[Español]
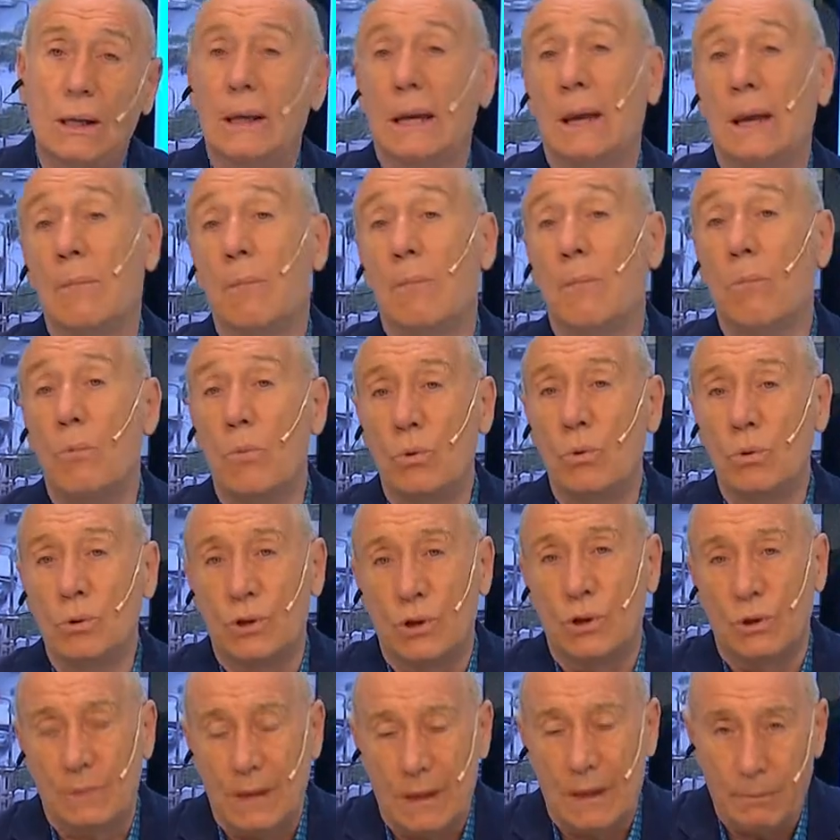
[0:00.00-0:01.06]
es
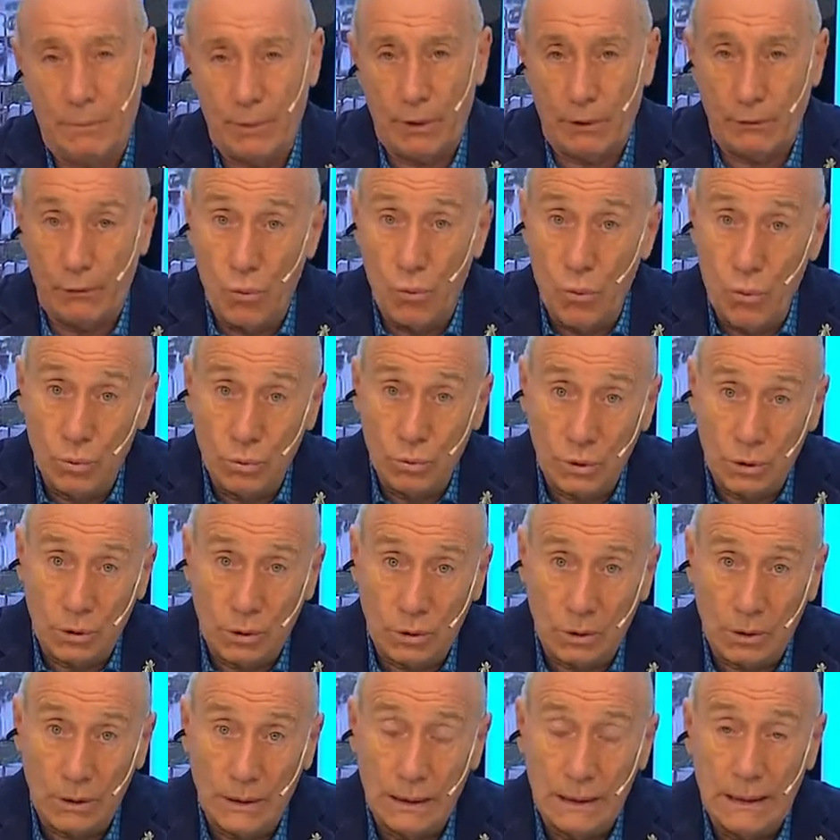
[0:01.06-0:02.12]
mucho más
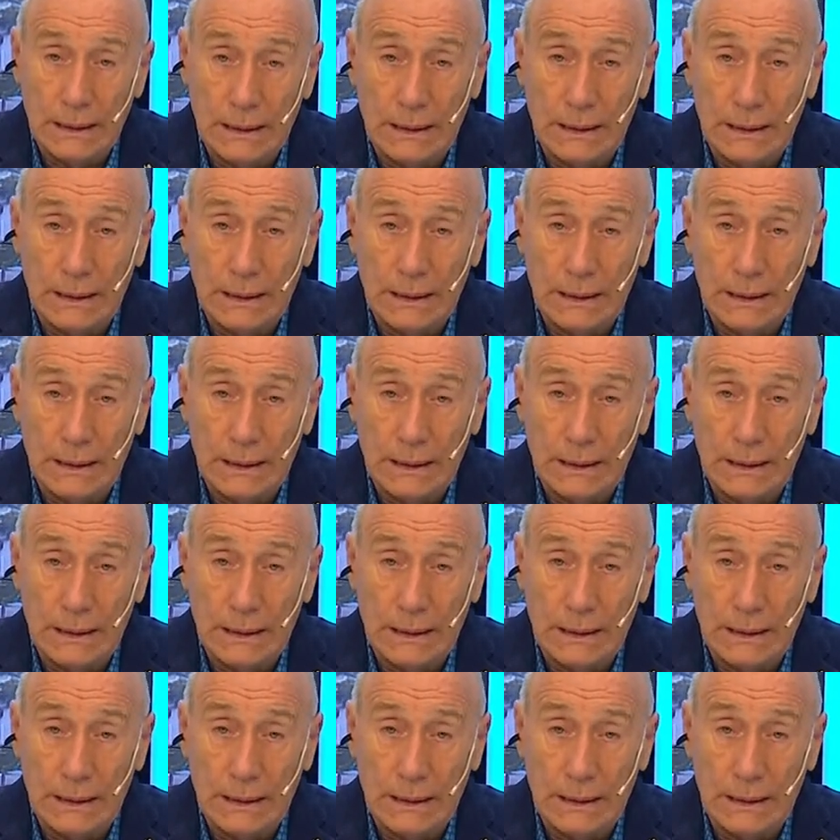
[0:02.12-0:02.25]
profundo,